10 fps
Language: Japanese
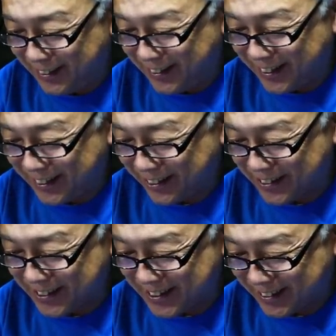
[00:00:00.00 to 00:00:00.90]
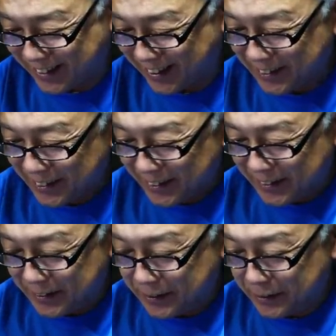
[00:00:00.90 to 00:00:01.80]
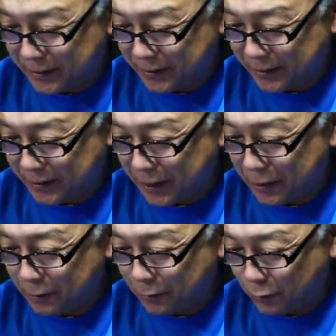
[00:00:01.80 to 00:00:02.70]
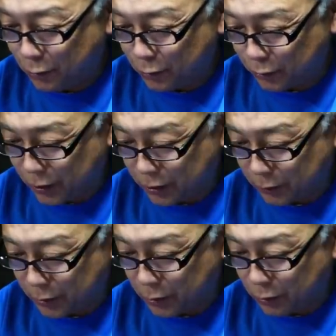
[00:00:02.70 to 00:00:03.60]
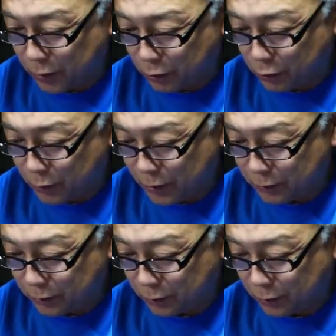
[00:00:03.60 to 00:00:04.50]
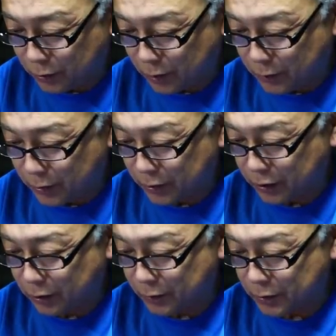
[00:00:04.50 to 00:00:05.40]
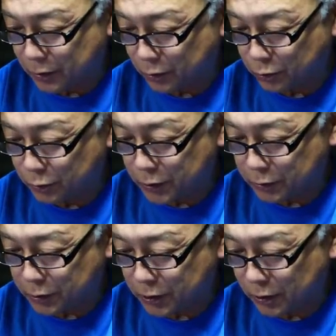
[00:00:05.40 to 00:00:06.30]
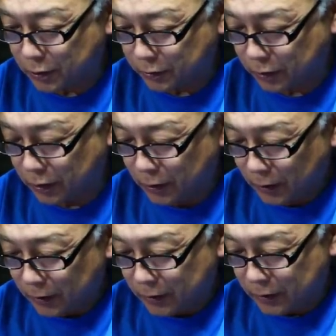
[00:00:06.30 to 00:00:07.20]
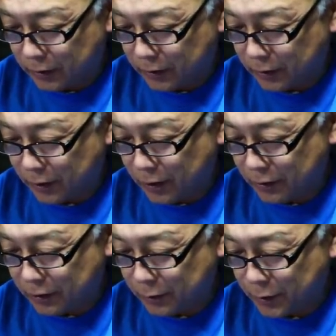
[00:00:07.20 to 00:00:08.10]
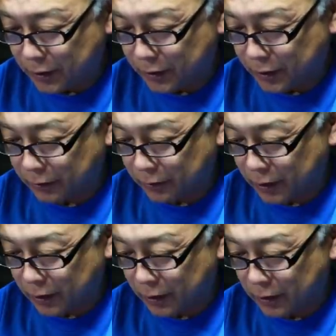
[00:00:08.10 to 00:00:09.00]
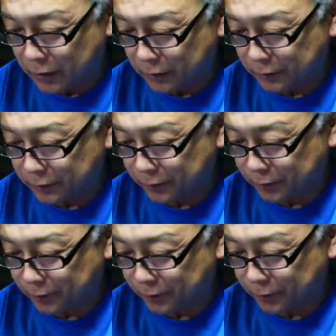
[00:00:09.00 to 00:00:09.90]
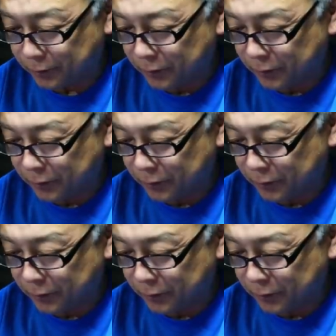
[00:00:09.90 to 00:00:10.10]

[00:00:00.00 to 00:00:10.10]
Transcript: なんだか忘れちゃった。えー、健康と書いてある。ニコン F マウントのカメラになってますね。ちょっと詳しく知らなかった。えー、なんかで見たんだけどな。うーん。